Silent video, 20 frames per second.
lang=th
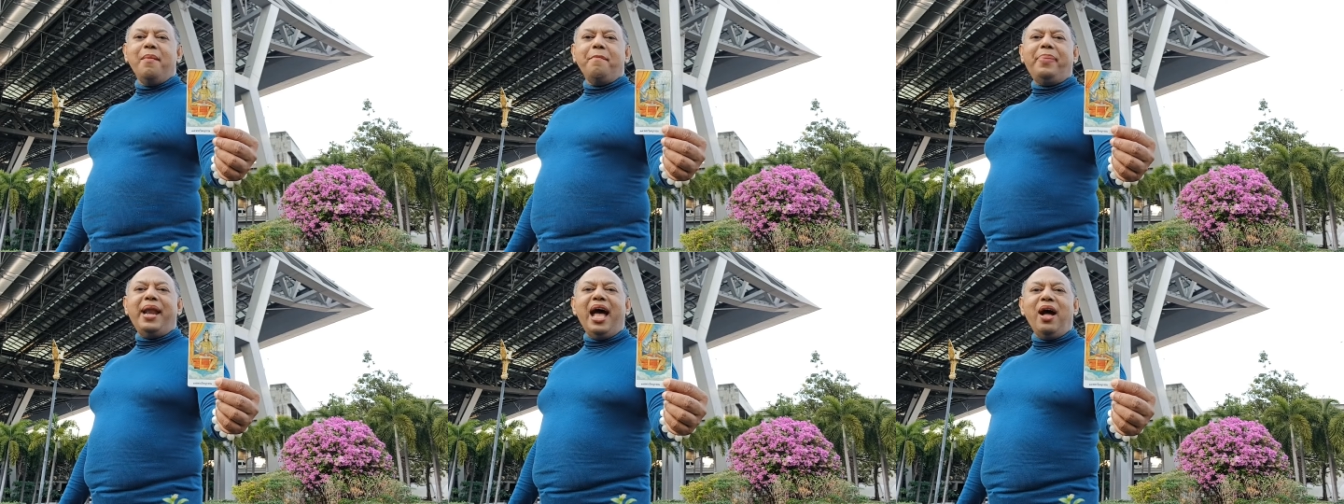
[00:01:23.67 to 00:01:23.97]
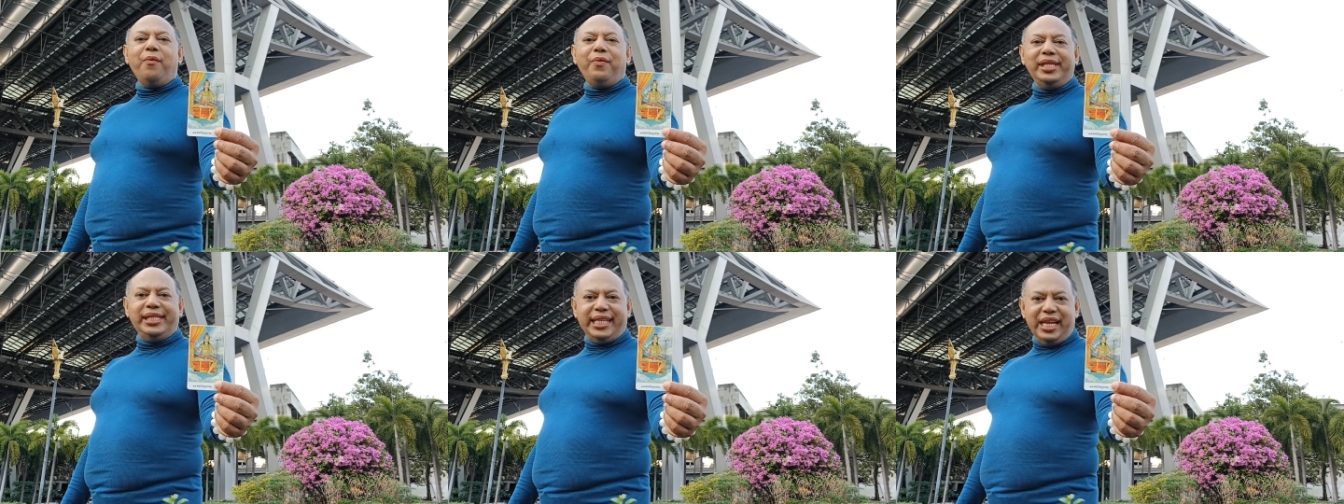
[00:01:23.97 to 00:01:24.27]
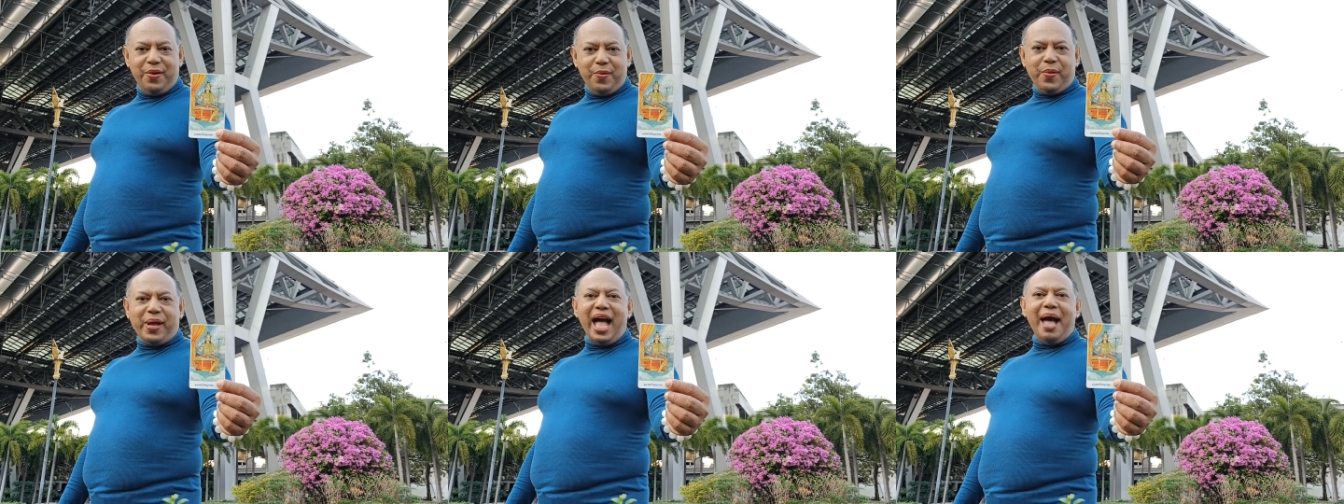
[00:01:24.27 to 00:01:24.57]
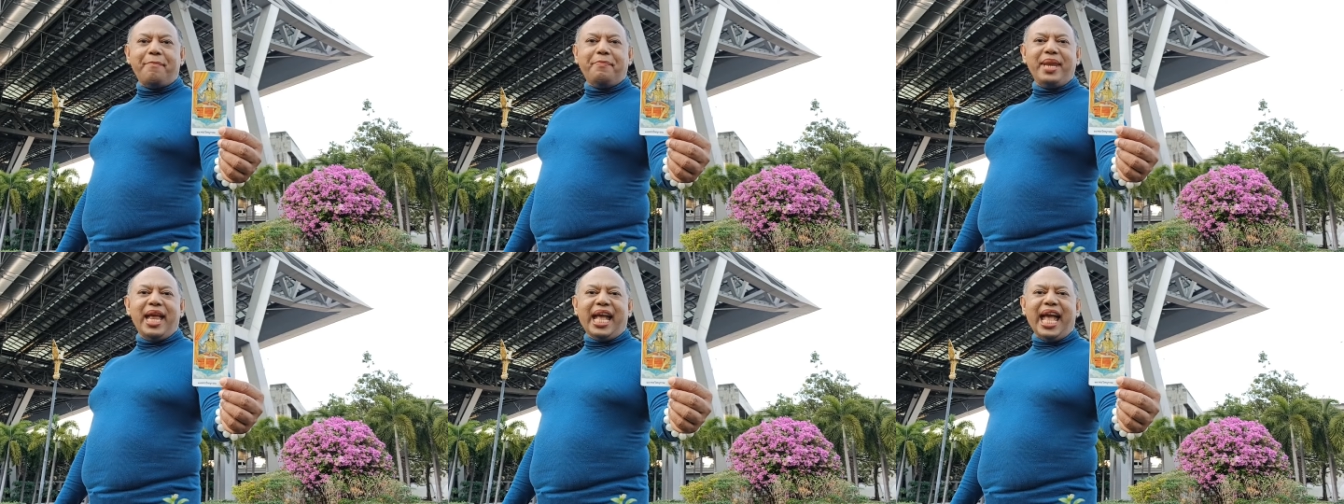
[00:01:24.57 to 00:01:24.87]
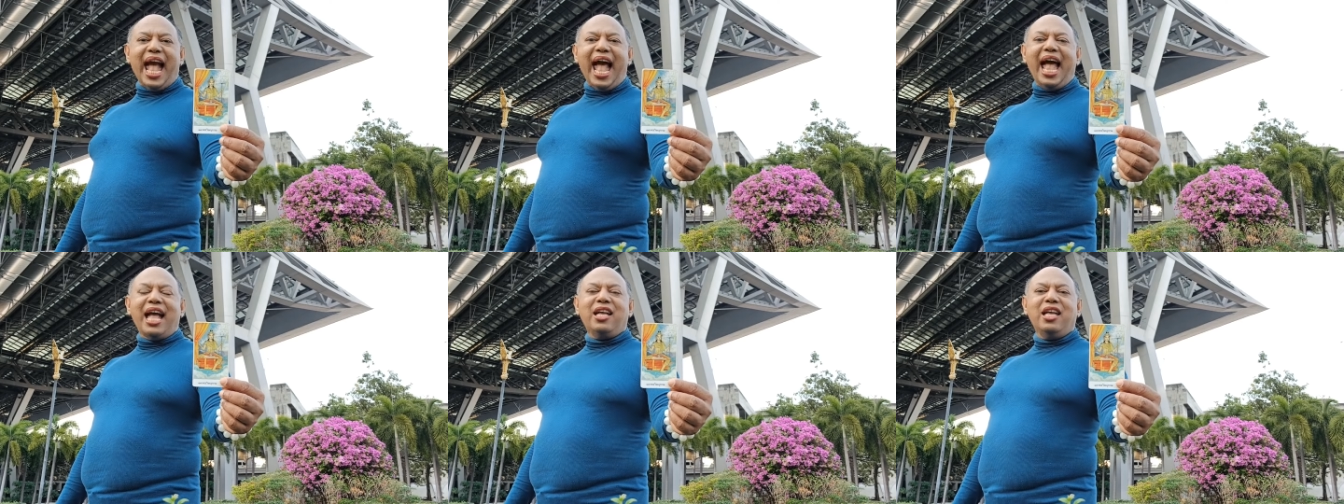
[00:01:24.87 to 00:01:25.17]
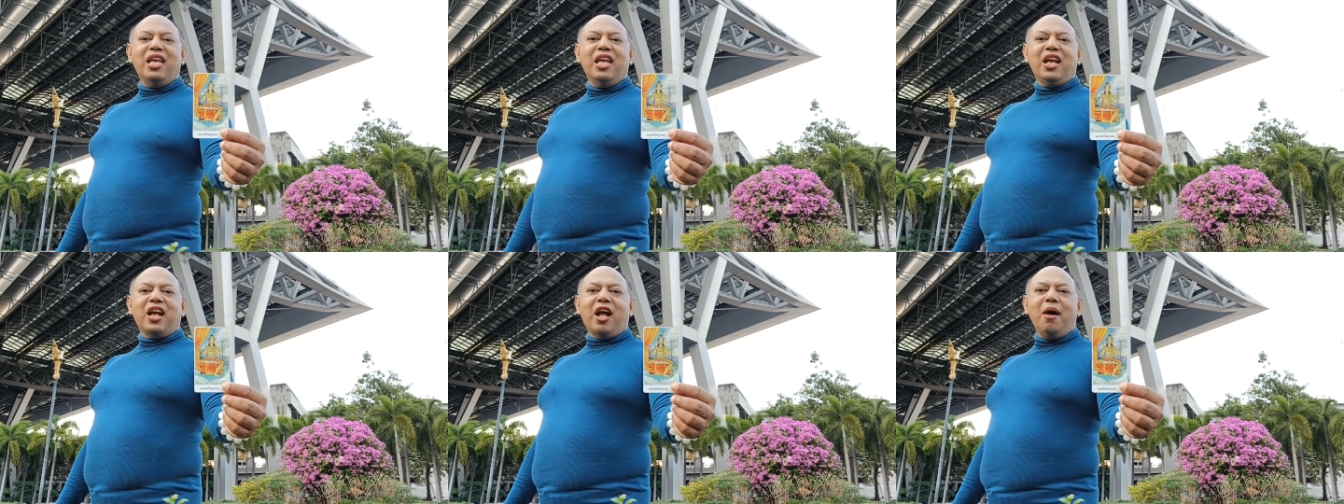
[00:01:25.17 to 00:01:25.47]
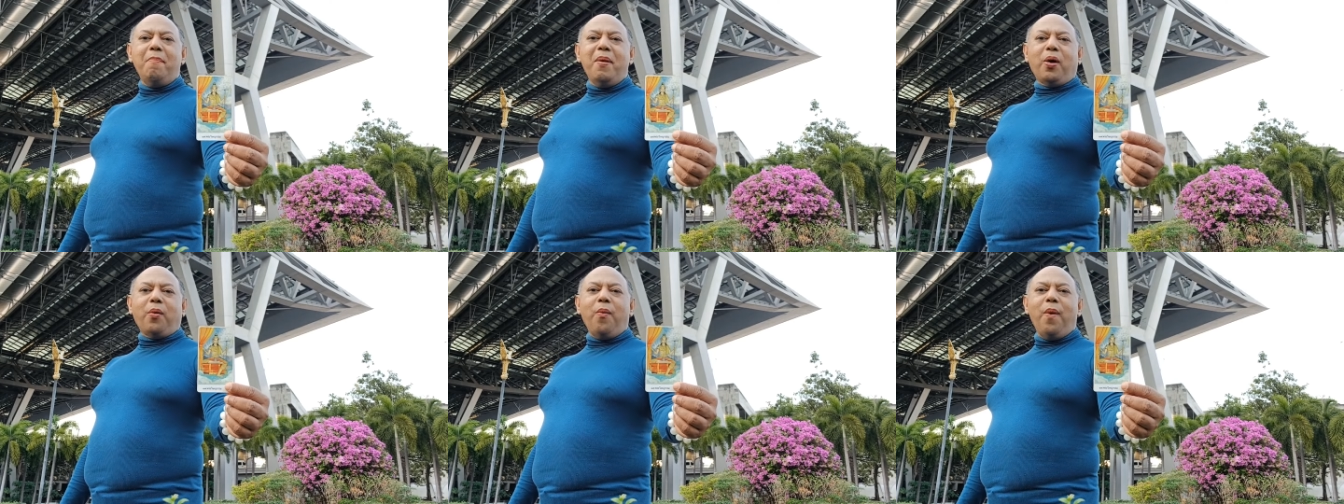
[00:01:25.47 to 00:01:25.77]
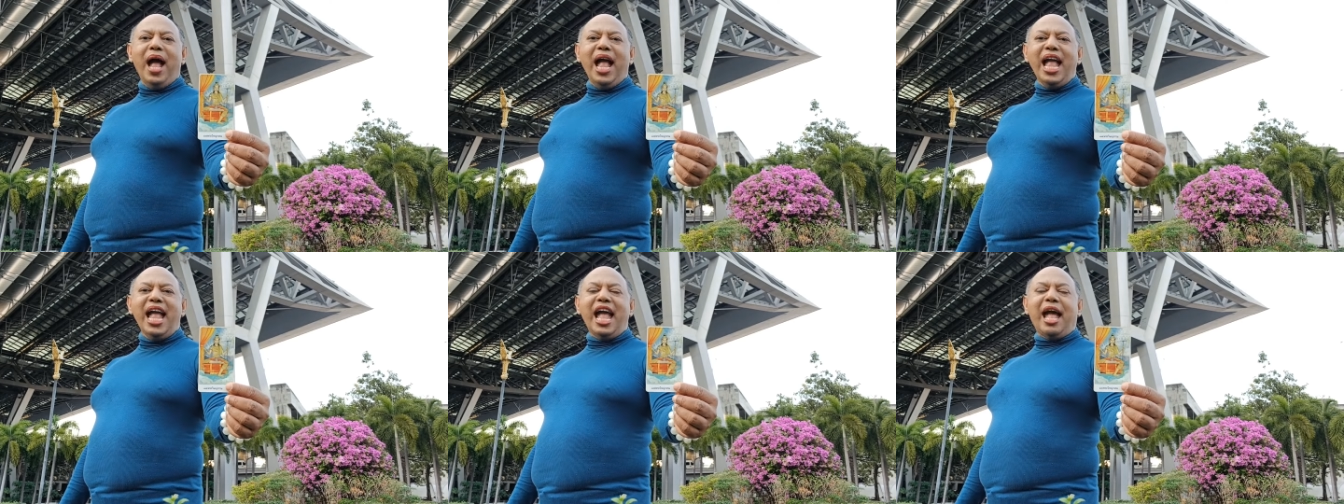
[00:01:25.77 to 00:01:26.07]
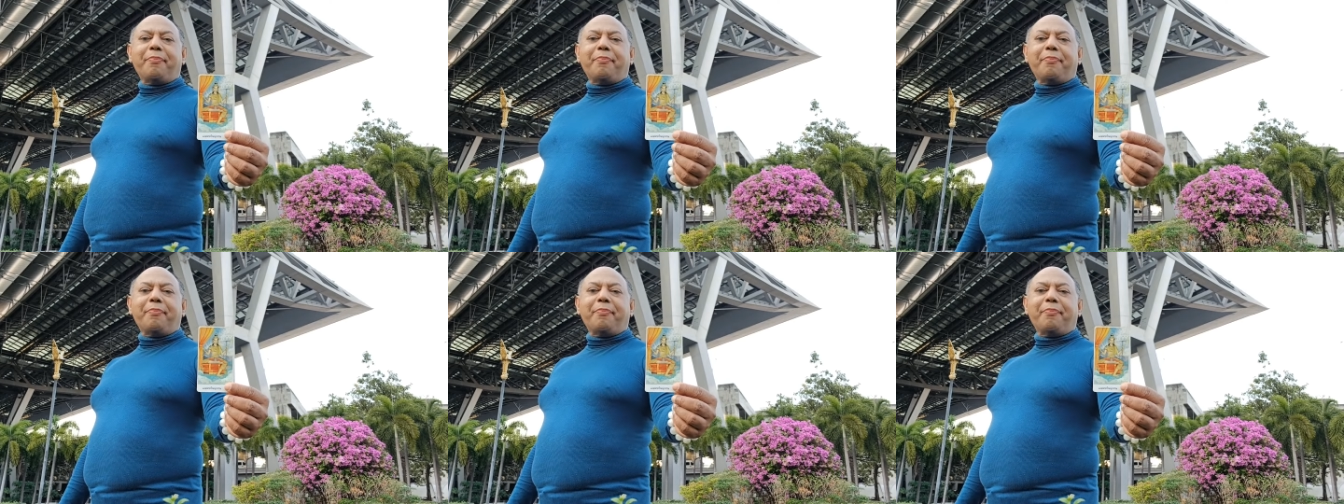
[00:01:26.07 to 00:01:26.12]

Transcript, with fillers: พระวิษณุกรรมนะคะเขาบอกว่า